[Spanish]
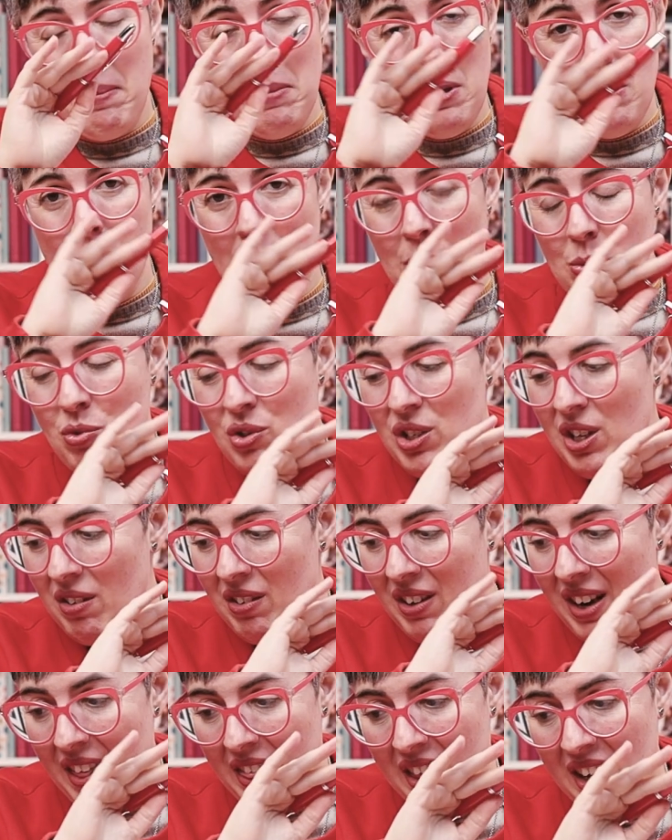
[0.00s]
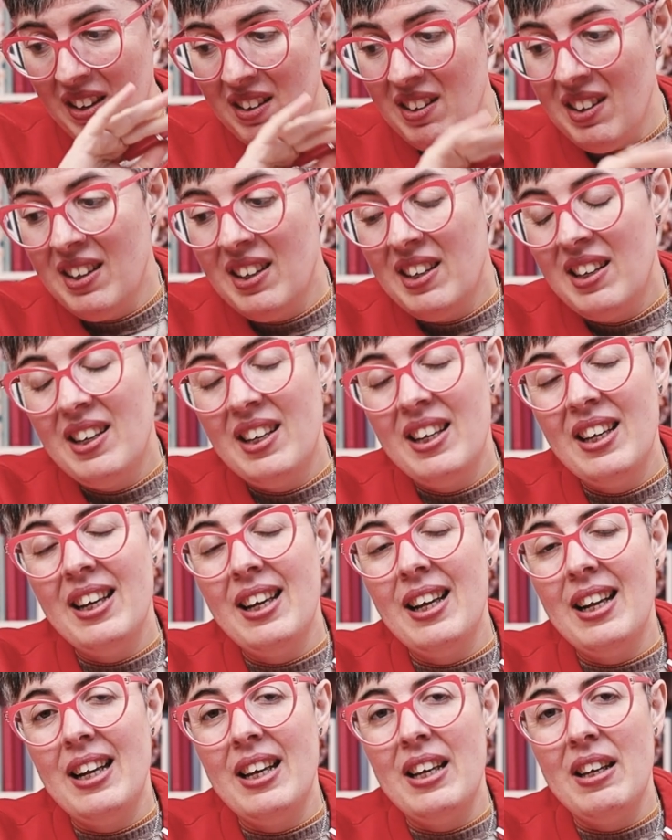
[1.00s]
a mí no me ha gustado nada
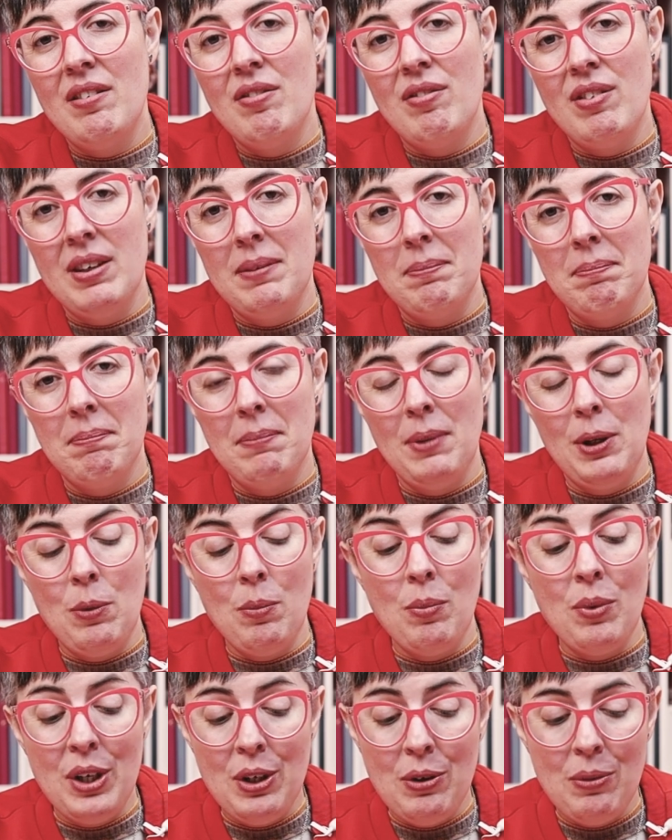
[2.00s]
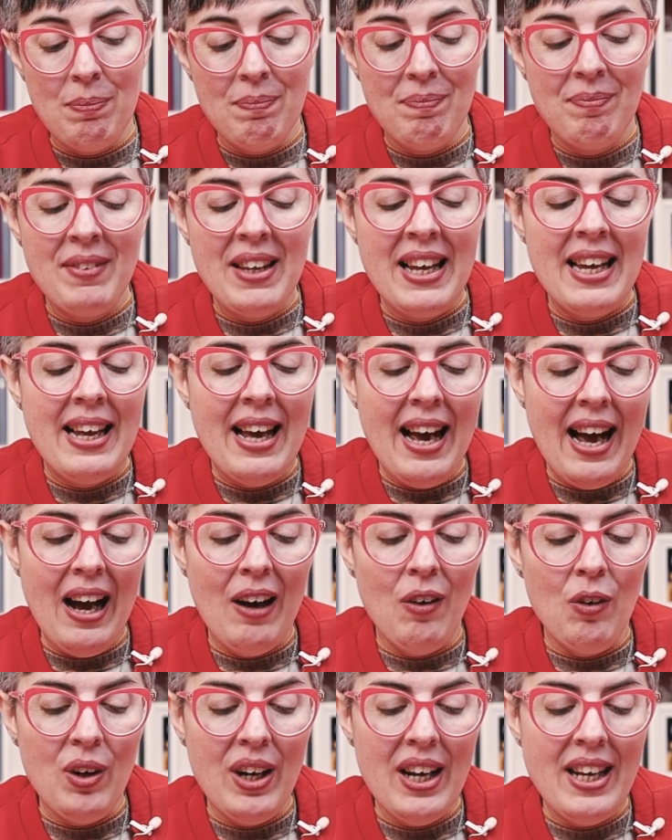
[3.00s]
e F, pero bueno.
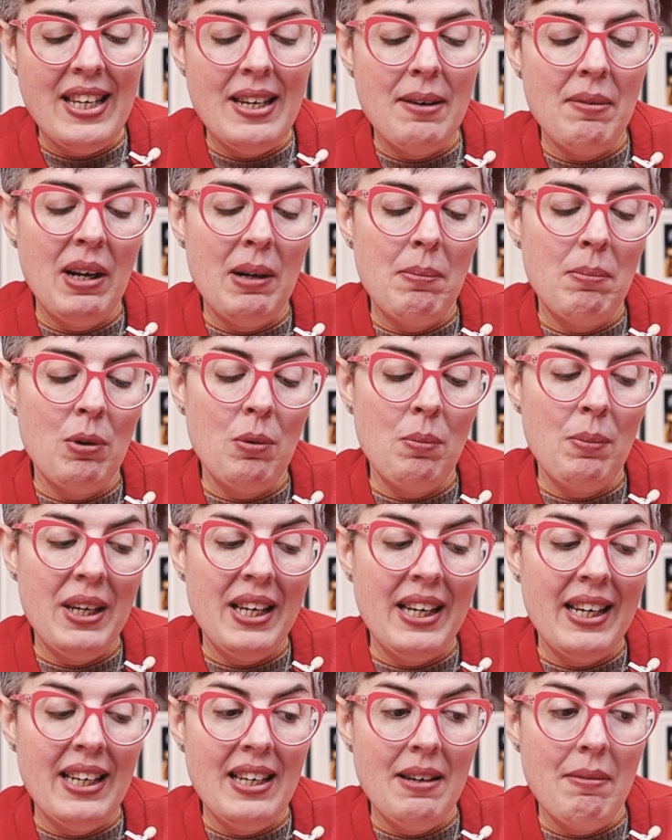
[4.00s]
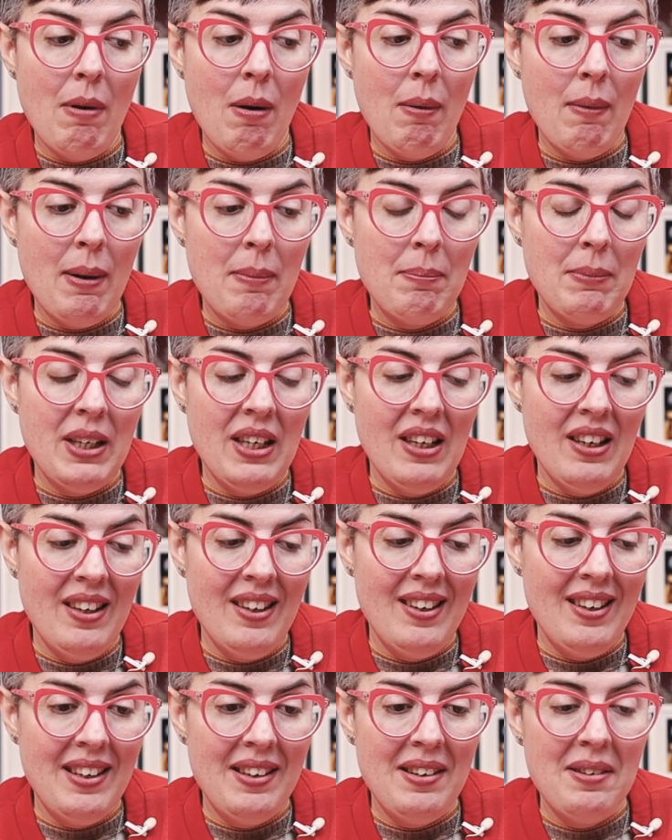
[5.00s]
Ahora lleva el plumín que llevaba
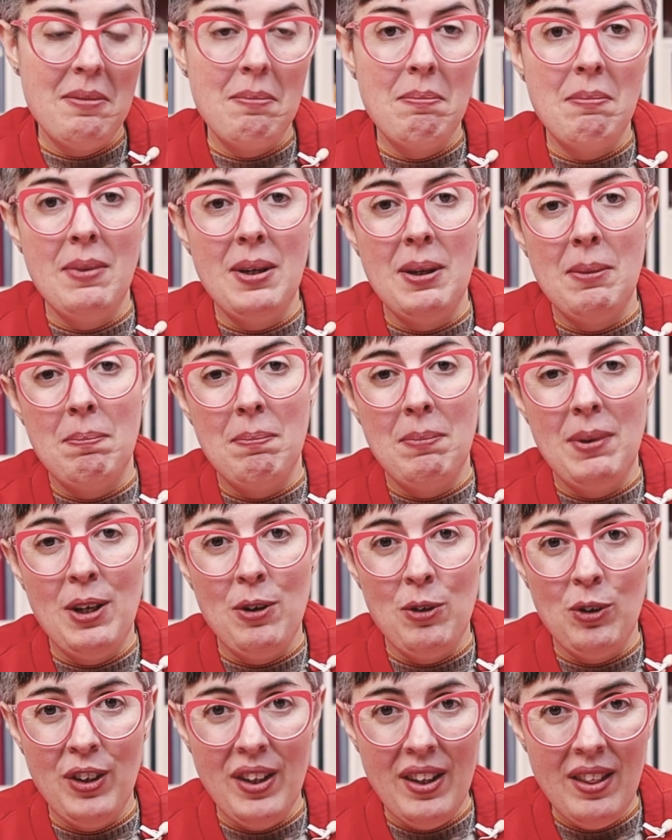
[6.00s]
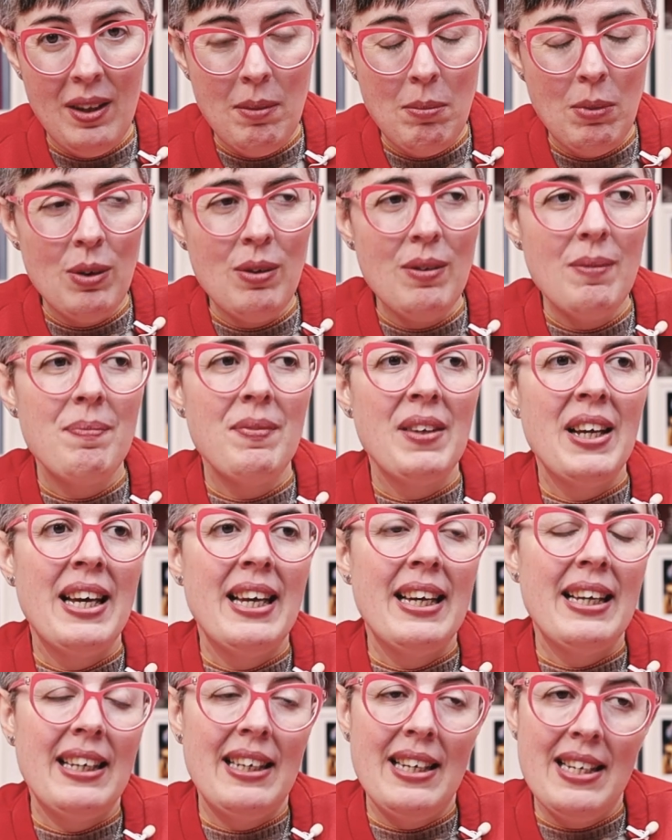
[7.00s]
mi, mi pilot décimo,
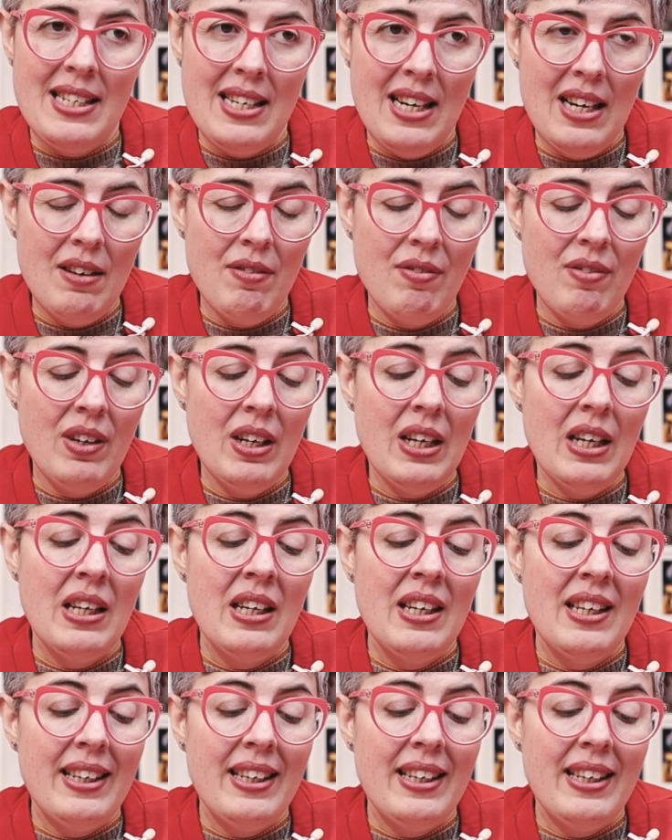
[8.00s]
que es el F,